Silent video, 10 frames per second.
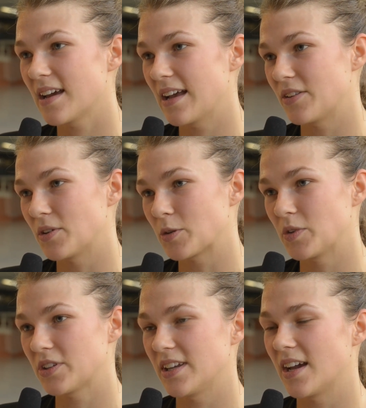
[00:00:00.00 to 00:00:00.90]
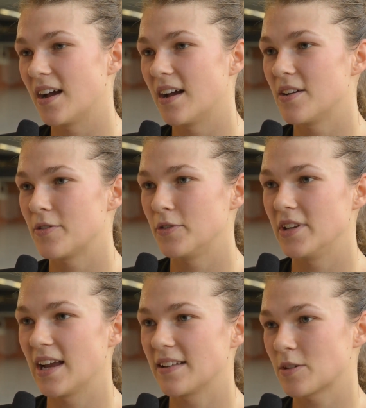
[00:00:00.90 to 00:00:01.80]
Also ich möchte ja für
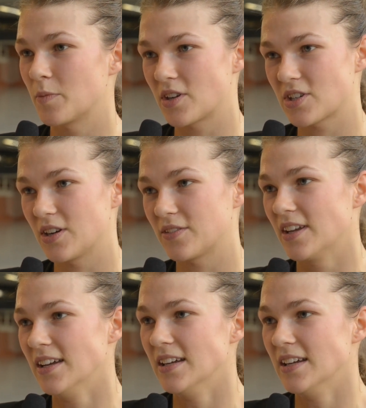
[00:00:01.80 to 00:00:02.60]
die ganze Mannschaft